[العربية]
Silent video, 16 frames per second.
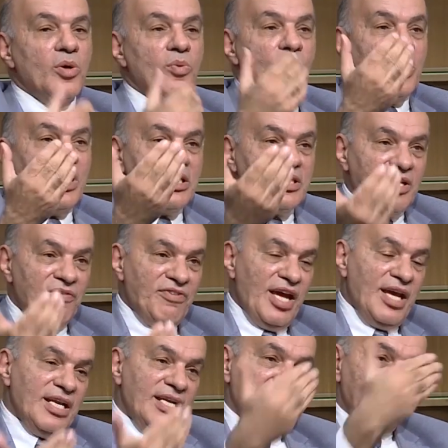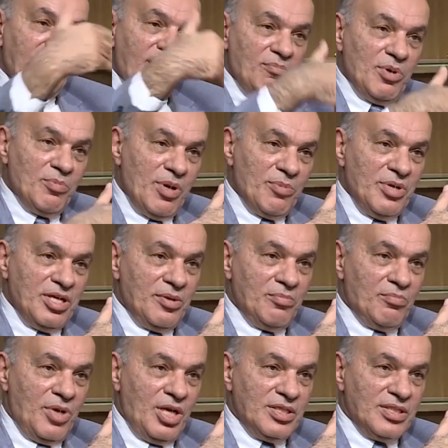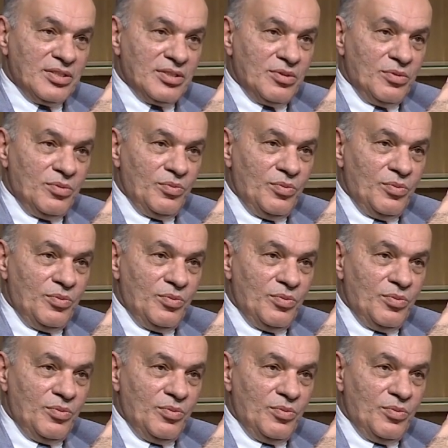والاتفاق اللي تم ما بين مصر